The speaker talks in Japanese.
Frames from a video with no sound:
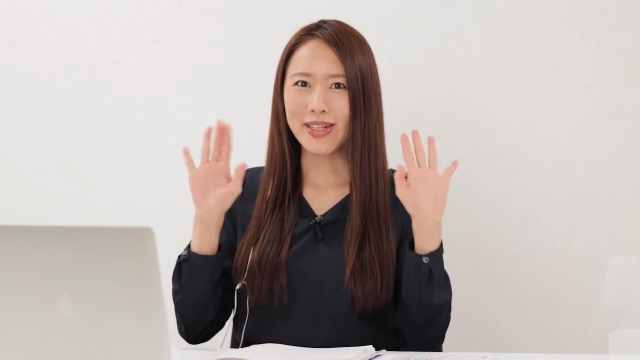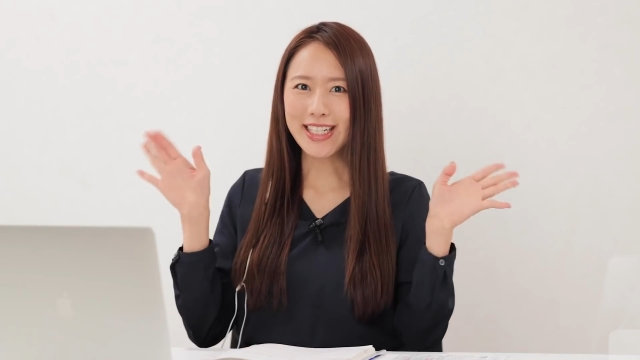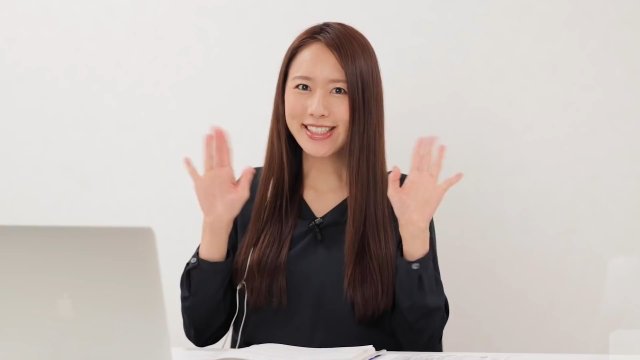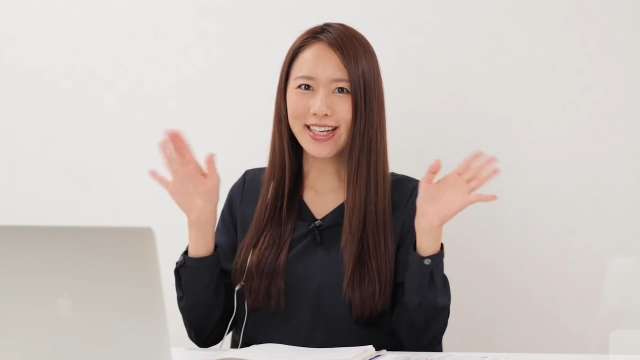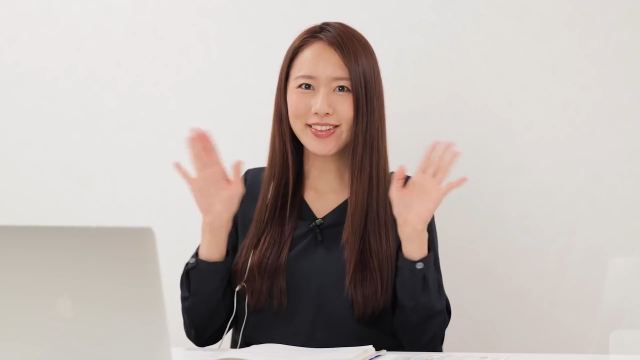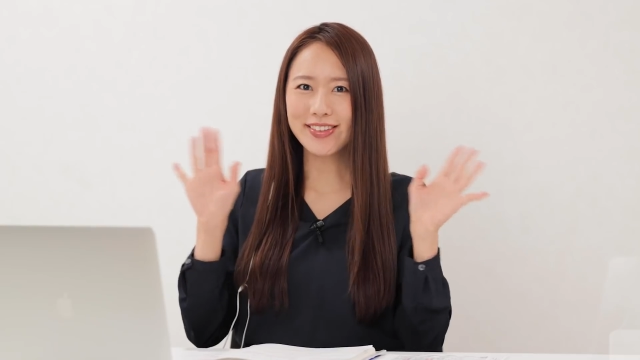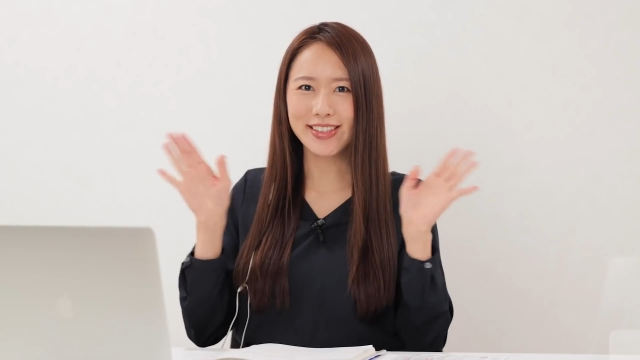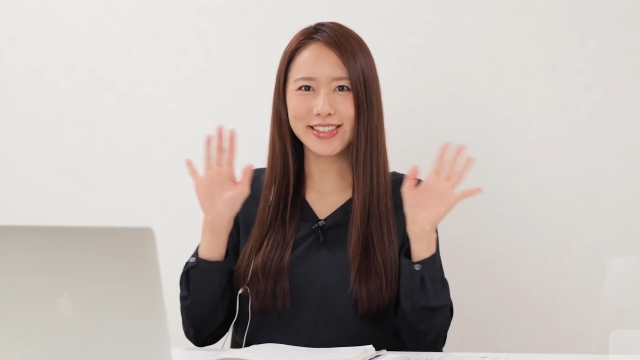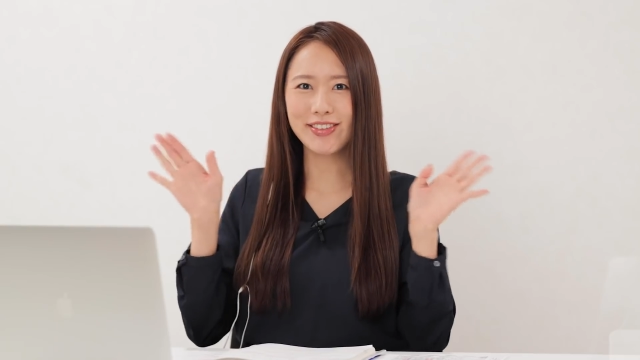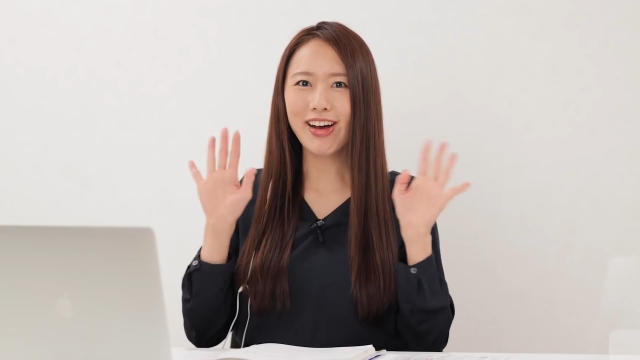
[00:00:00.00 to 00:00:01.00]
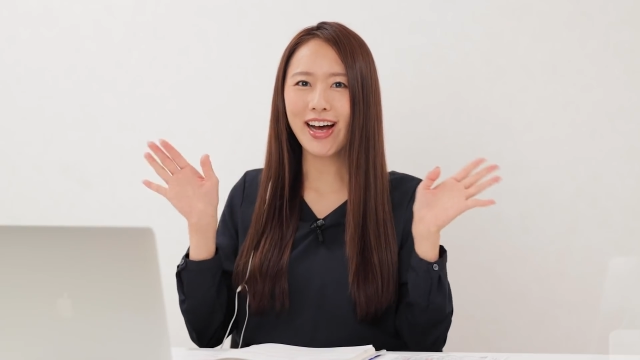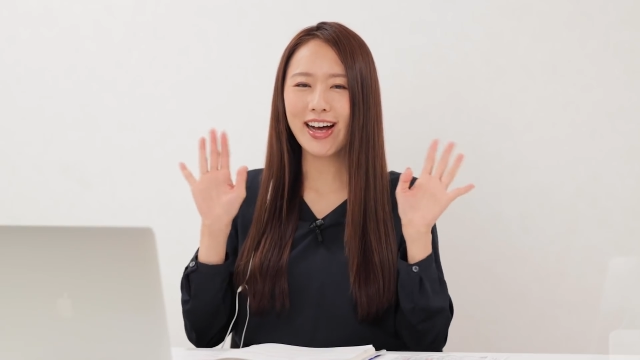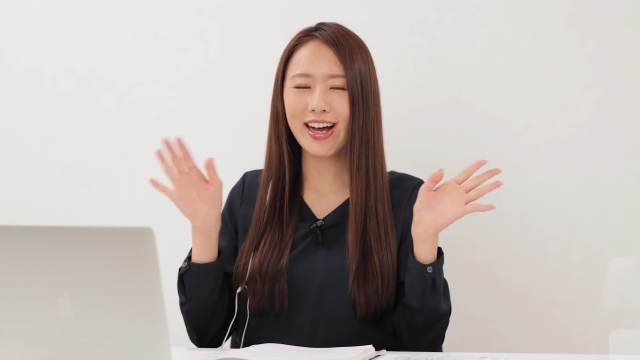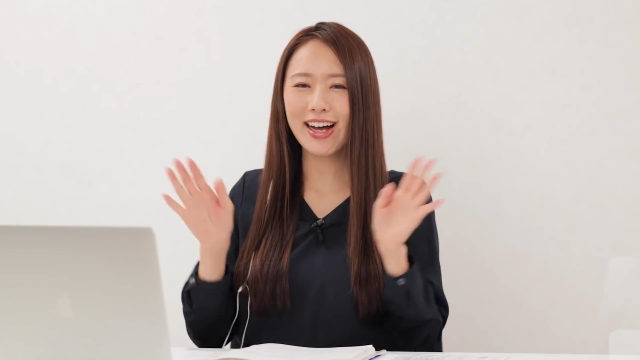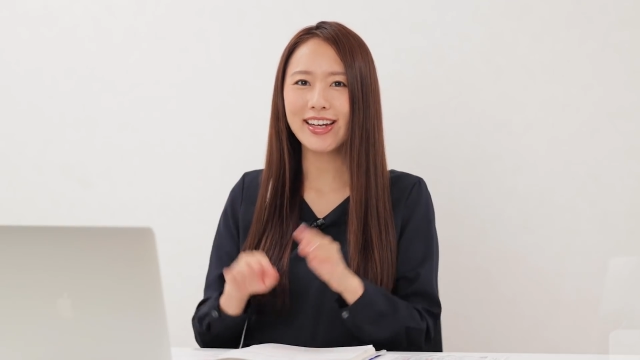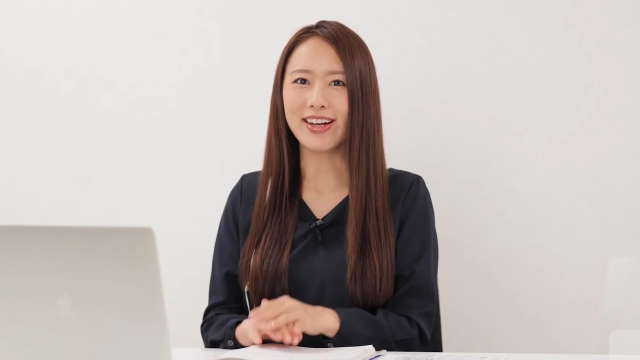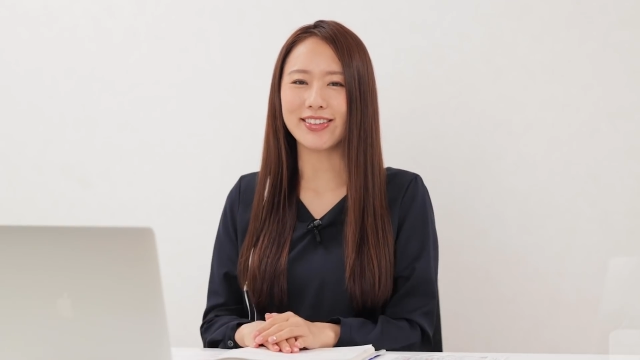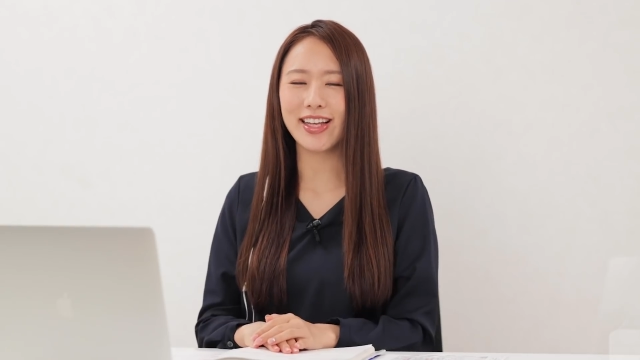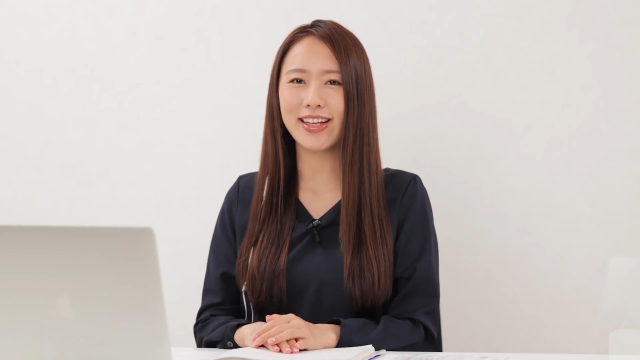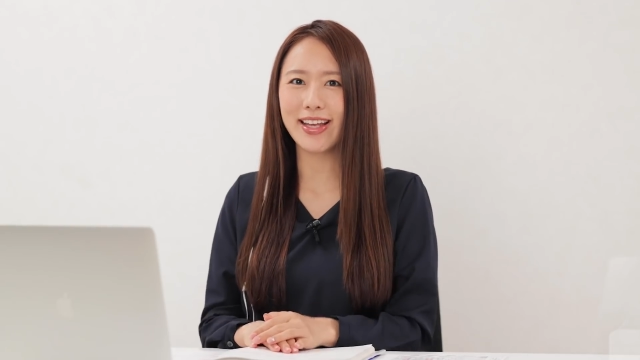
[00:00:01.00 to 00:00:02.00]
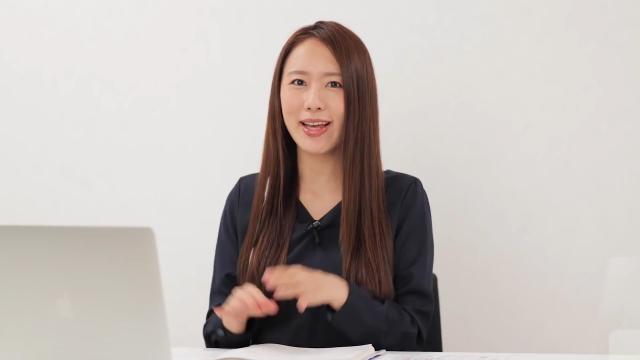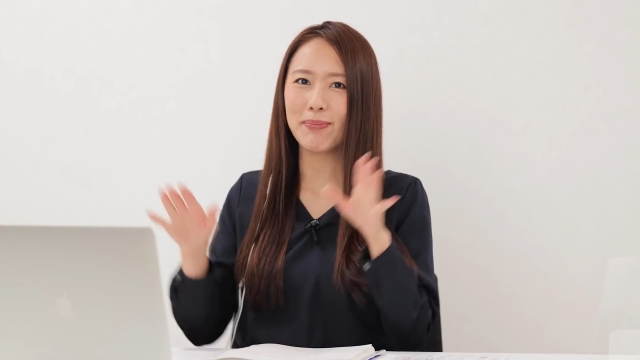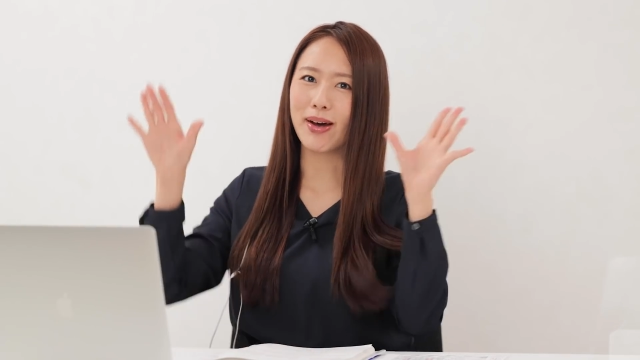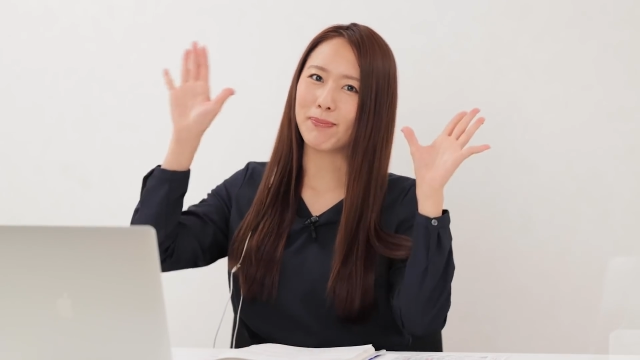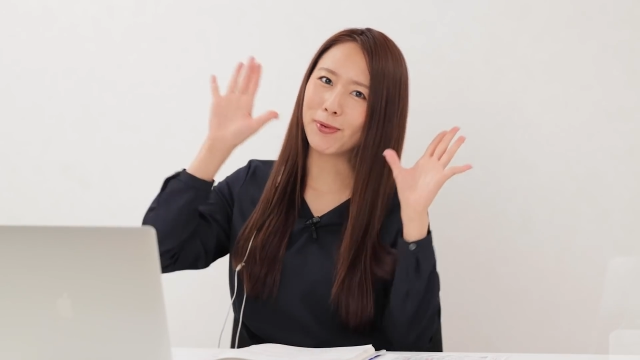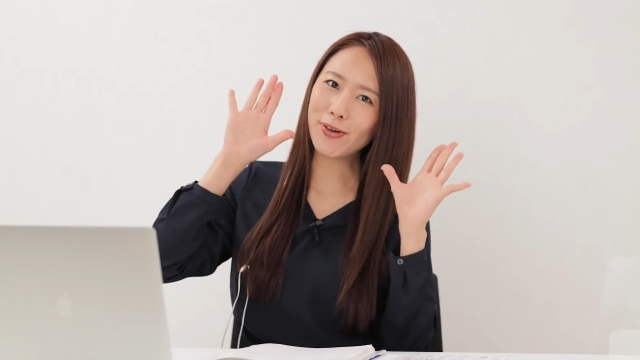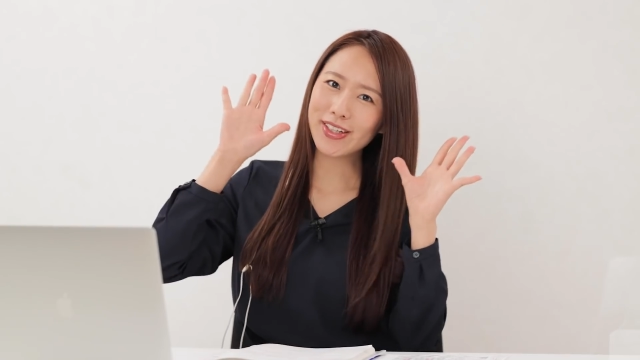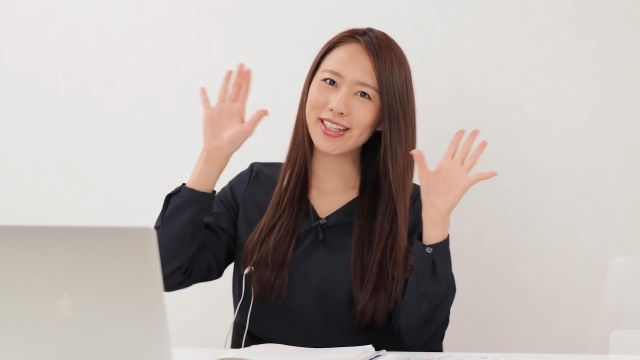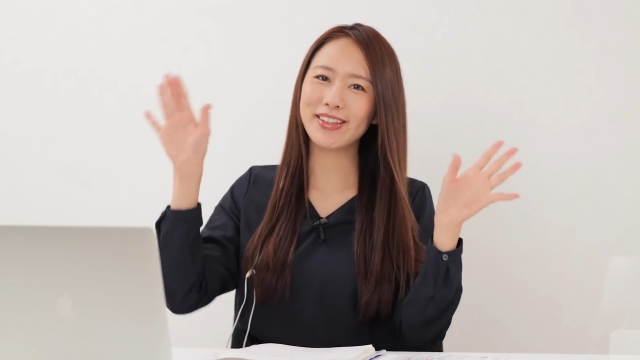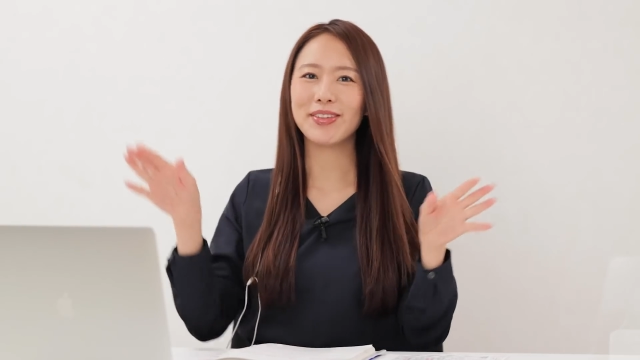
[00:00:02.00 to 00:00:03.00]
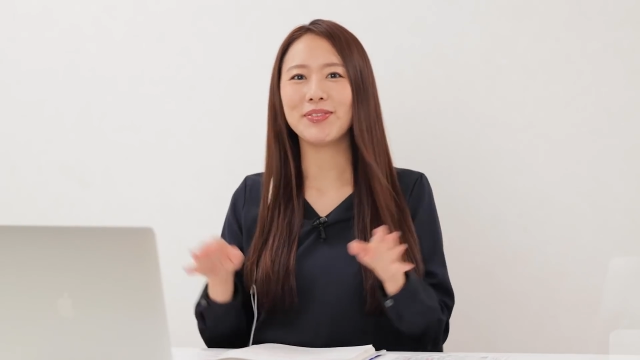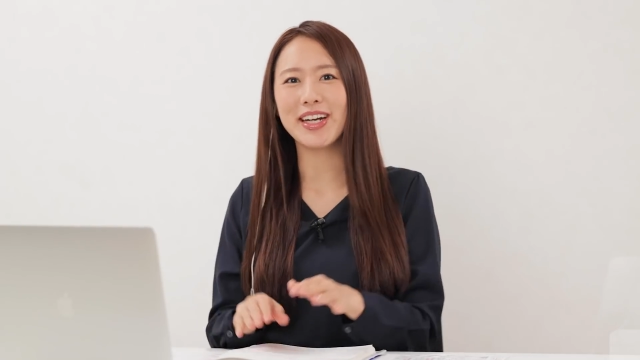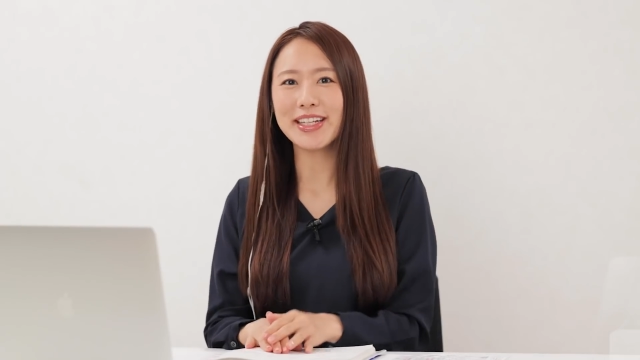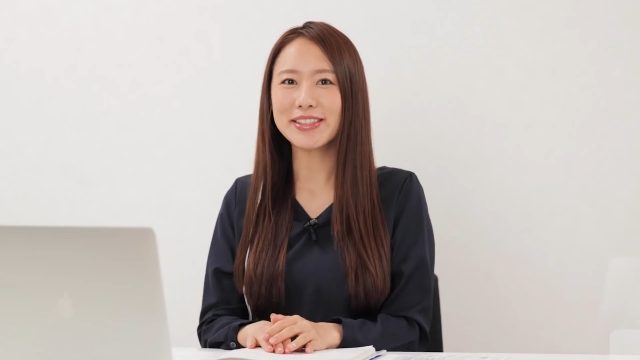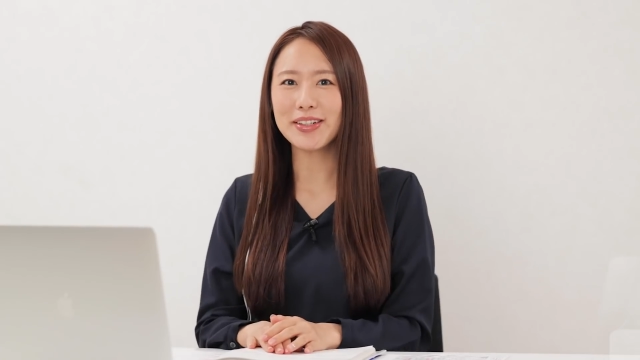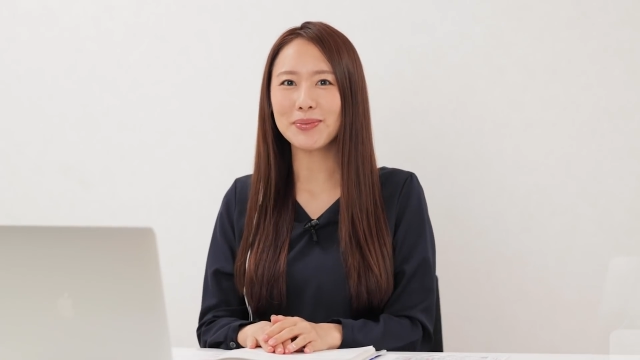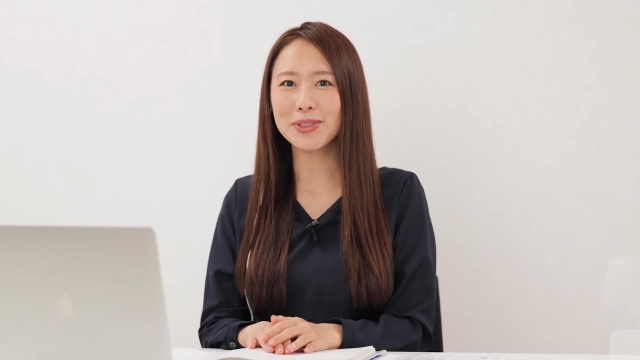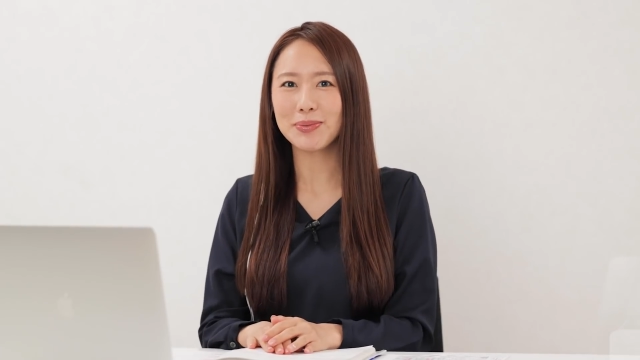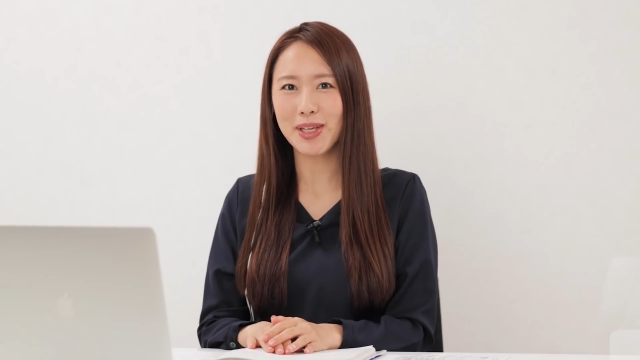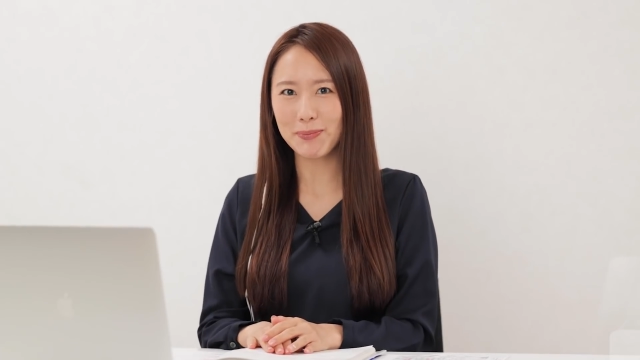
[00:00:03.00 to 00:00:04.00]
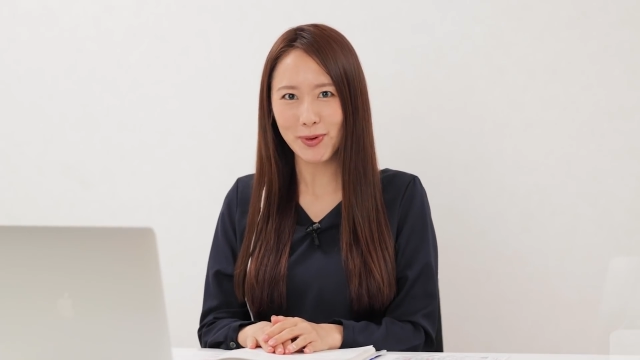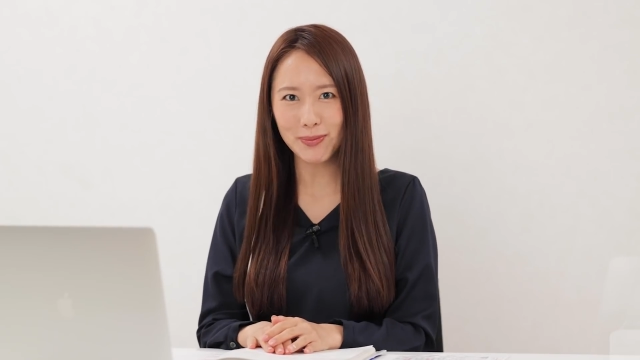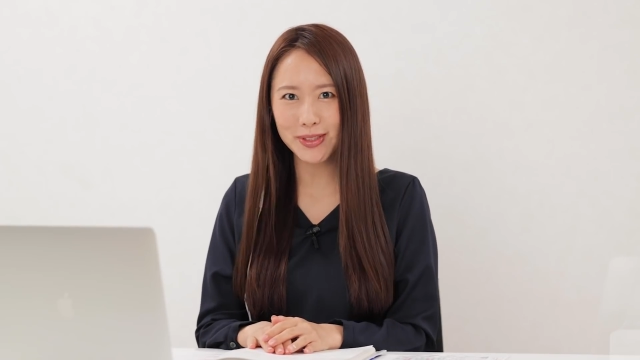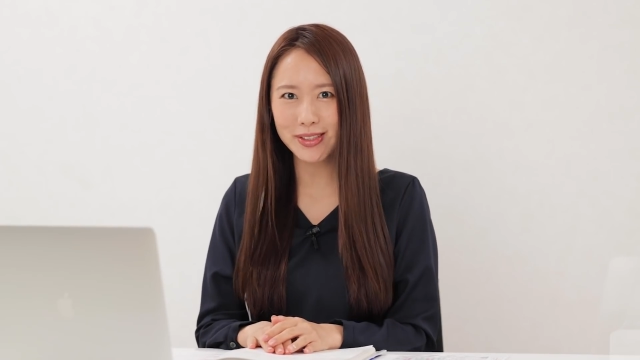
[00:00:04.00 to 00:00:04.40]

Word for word: 皆さんこんにちは。楽天競馬ポイン友達は娘ポー